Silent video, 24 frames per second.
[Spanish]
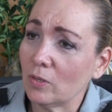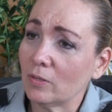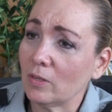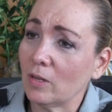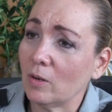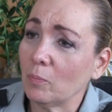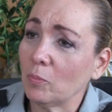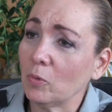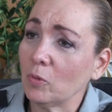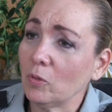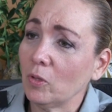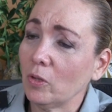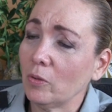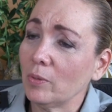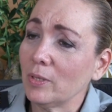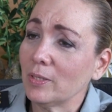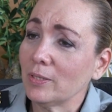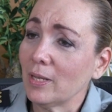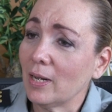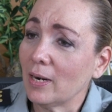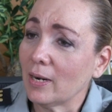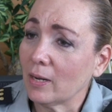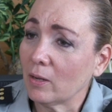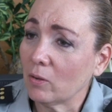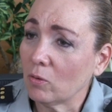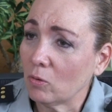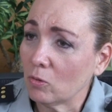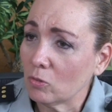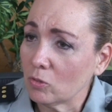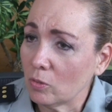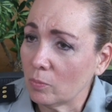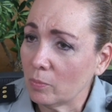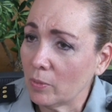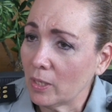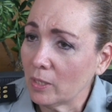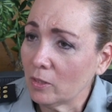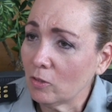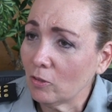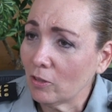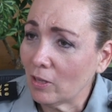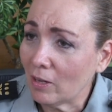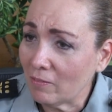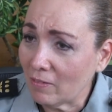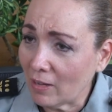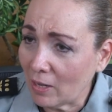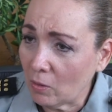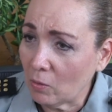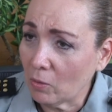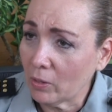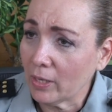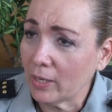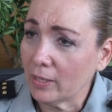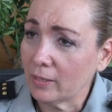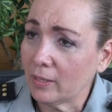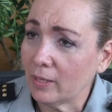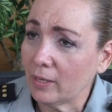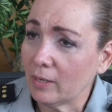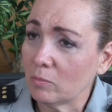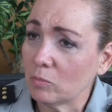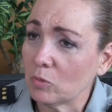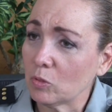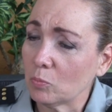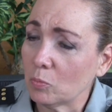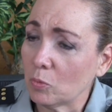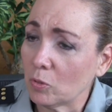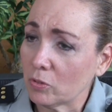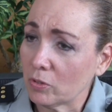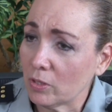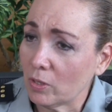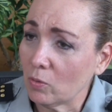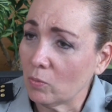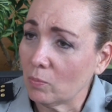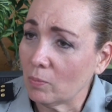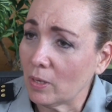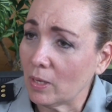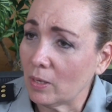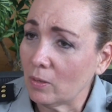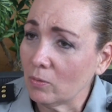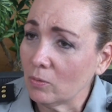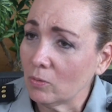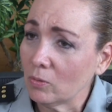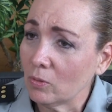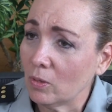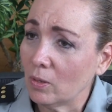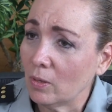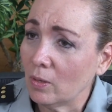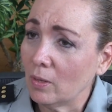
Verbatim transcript: desde el punto de vista del reconocimiento del valor que tenemos por ser humano,